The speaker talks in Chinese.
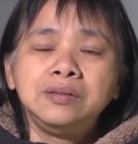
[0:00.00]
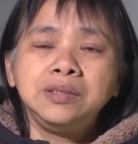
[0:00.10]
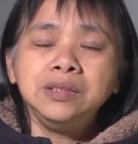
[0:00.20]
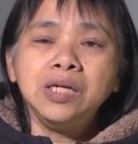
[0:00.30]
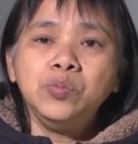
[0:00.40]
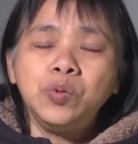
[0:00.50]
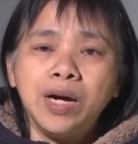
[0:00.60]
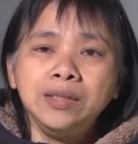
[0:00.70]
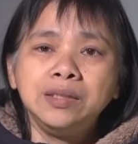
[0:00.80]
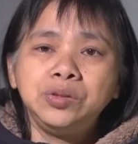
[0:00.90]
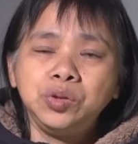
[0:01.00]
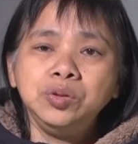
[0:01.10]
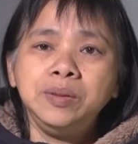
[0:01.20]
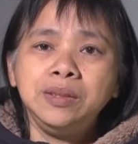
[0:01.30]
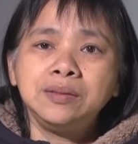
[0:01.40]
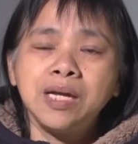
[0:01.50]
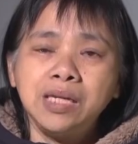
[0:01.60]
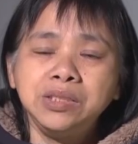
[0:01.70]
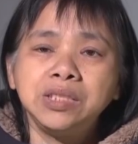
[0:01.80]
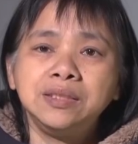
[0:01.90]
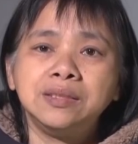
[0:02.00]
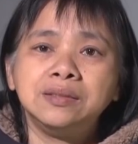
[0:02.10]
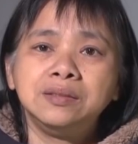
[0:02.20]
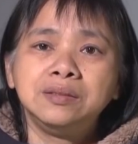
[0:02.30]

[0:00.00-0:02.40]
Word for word: 今天武汉的居民看见的